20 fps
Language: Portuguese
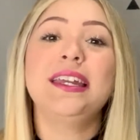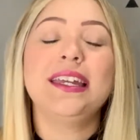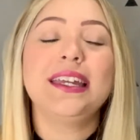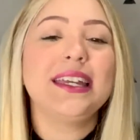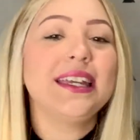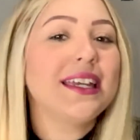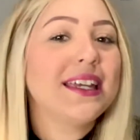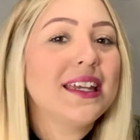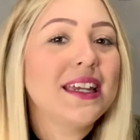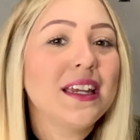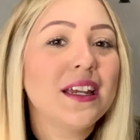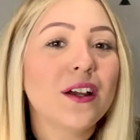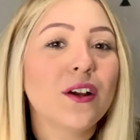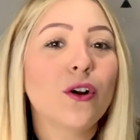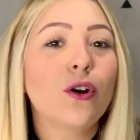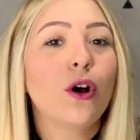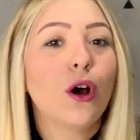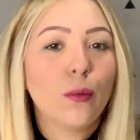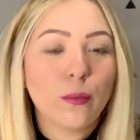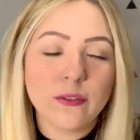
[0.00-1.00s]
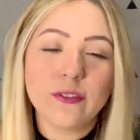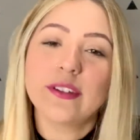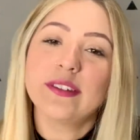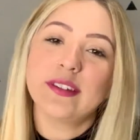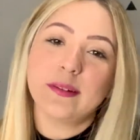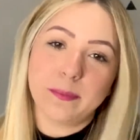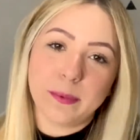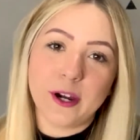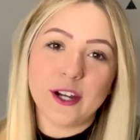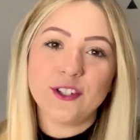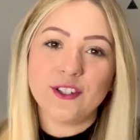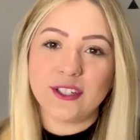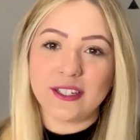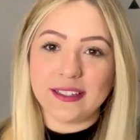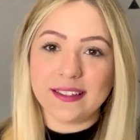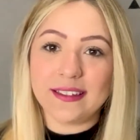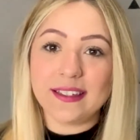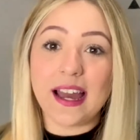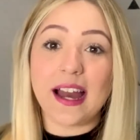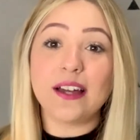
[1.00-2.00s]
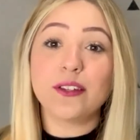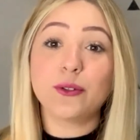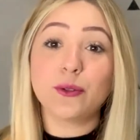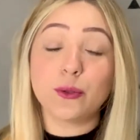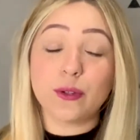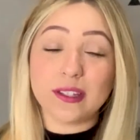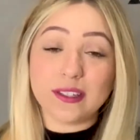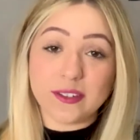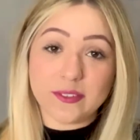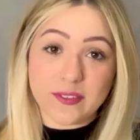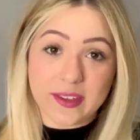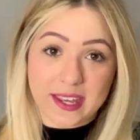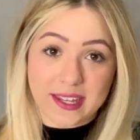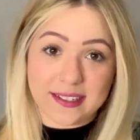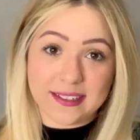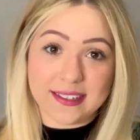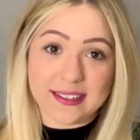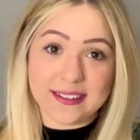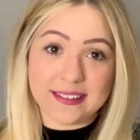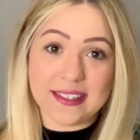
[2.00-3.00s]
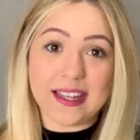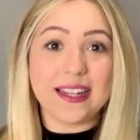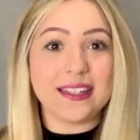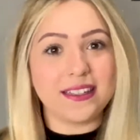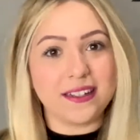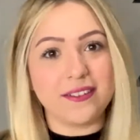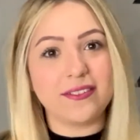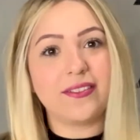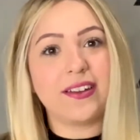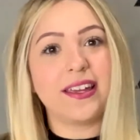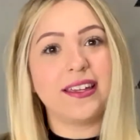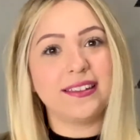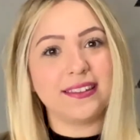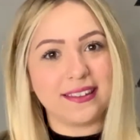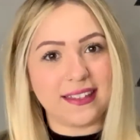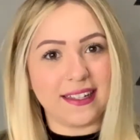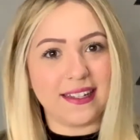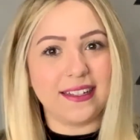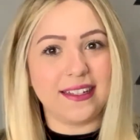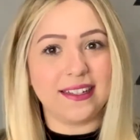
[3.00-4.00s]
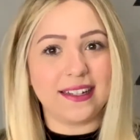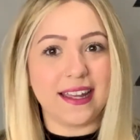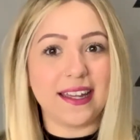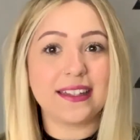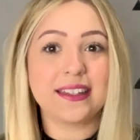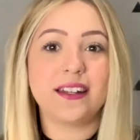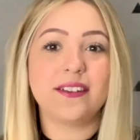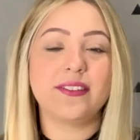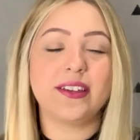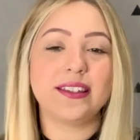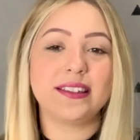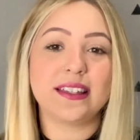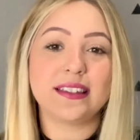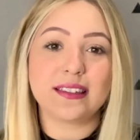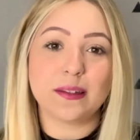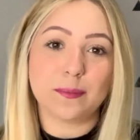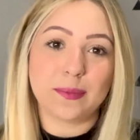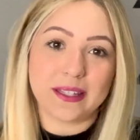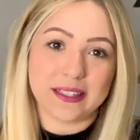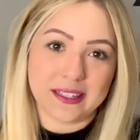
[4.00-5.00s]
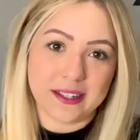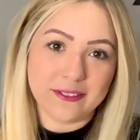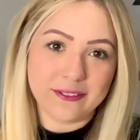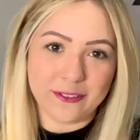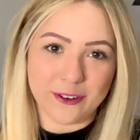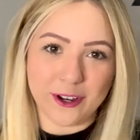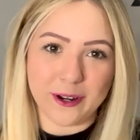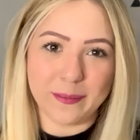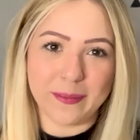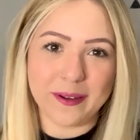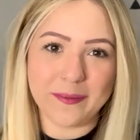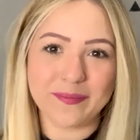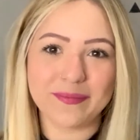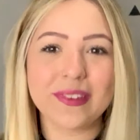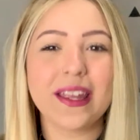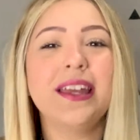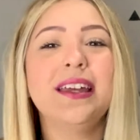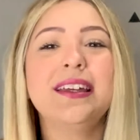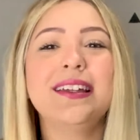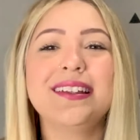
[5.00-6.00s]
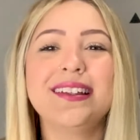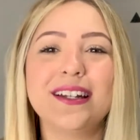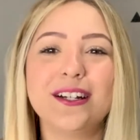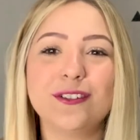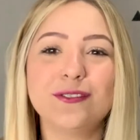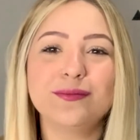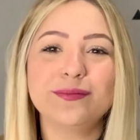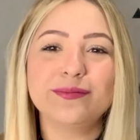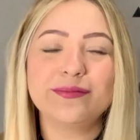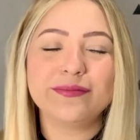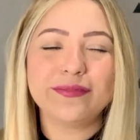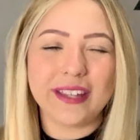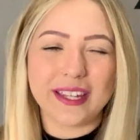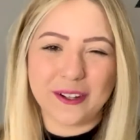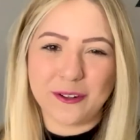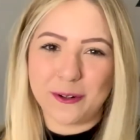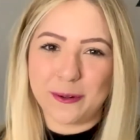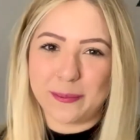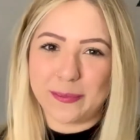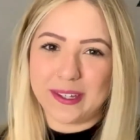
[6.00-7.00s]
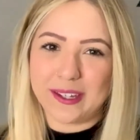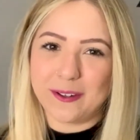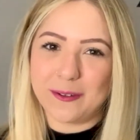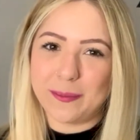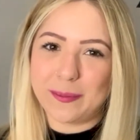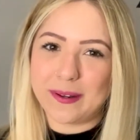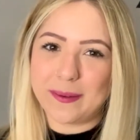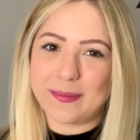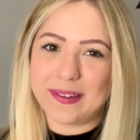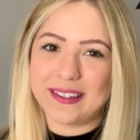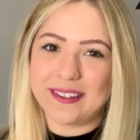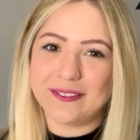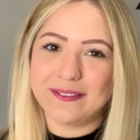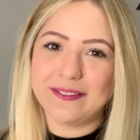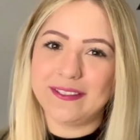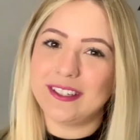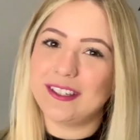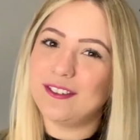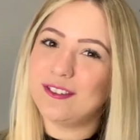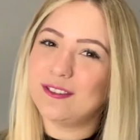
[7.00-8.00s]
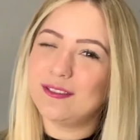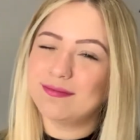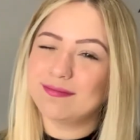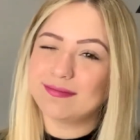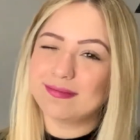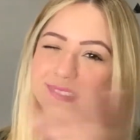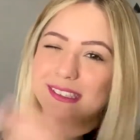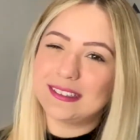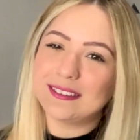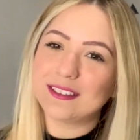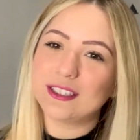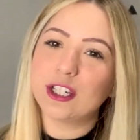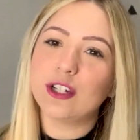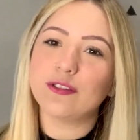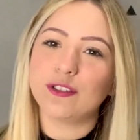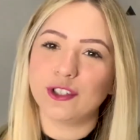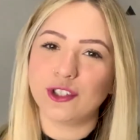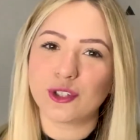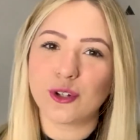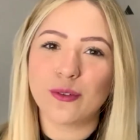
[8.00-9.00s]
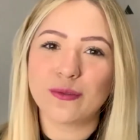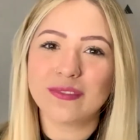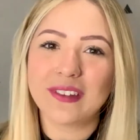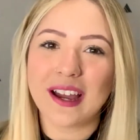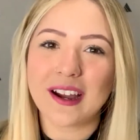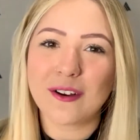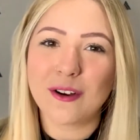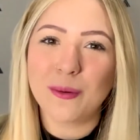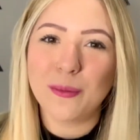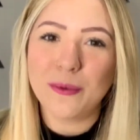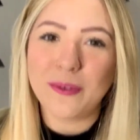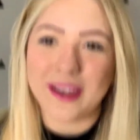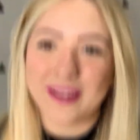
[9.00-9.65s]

e como você pode iniciar suas vendas através dele, né? através dessa plataforma. Então, vem comigo para mais um vídeo que eu vou te contar como